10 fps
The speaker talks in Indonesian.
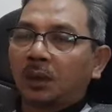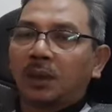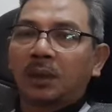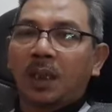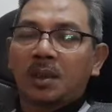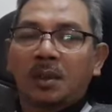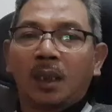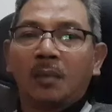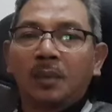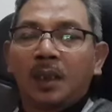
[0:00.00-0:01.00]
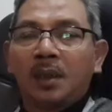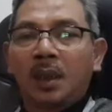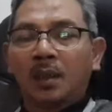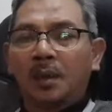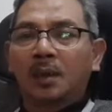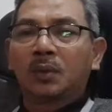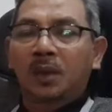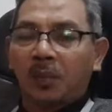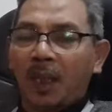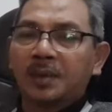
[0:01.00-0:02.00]
ketika sedang menyanyikan lagu
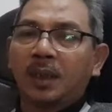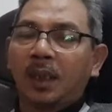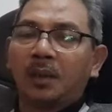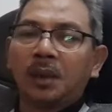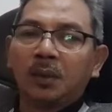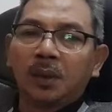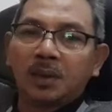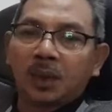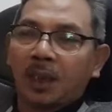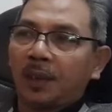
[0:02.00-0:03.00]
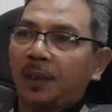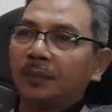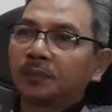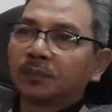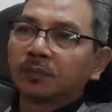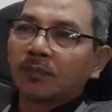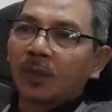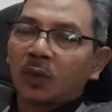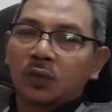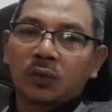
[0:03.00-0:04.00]
kebangsaan Indonesia Raya
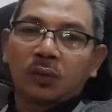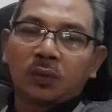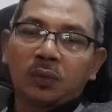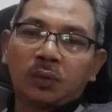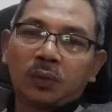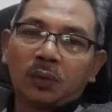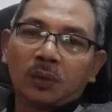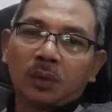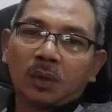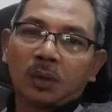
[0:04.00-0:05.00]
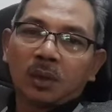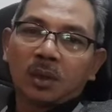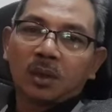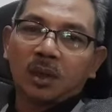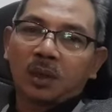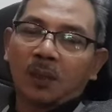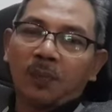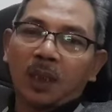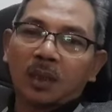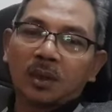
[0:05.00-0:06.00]
sungguh sikap
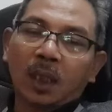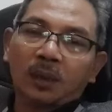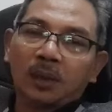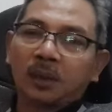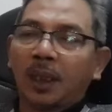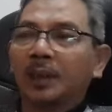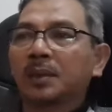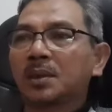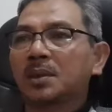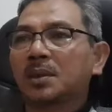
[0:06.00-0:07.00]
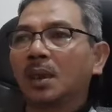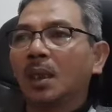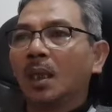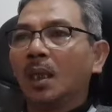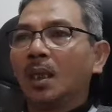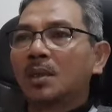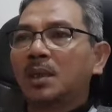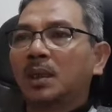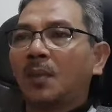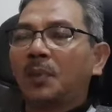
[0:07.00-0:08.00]
yang sangat tidak etis,
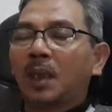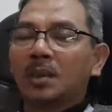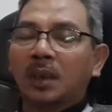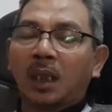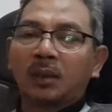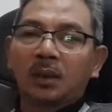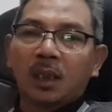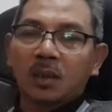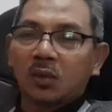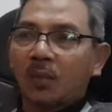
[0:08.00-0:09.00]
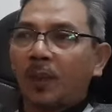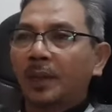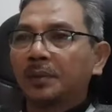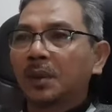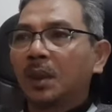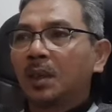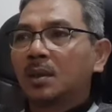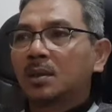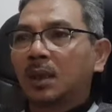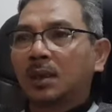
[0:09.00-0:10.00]
sikap yang sangat tidak sopan,
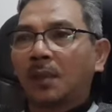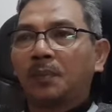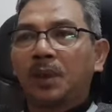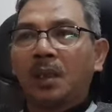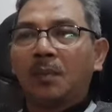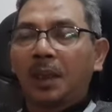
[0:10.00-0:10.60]
sikap yang